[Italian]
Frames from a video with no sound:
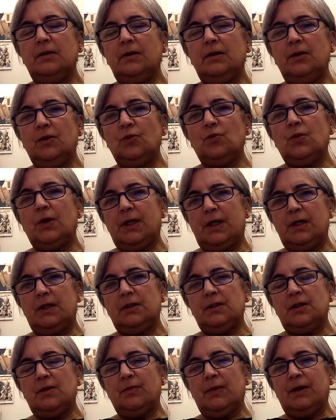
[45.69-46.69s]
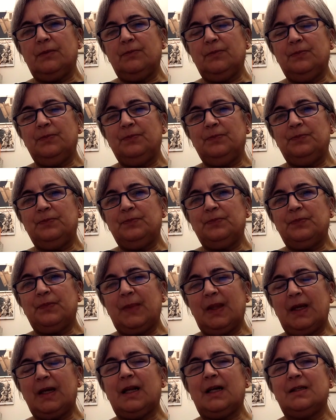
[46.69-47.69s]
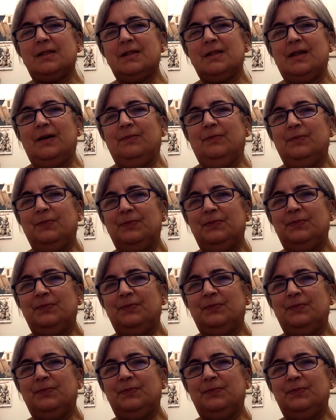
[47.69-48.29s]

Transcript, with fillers: in Quaresima? Grazie.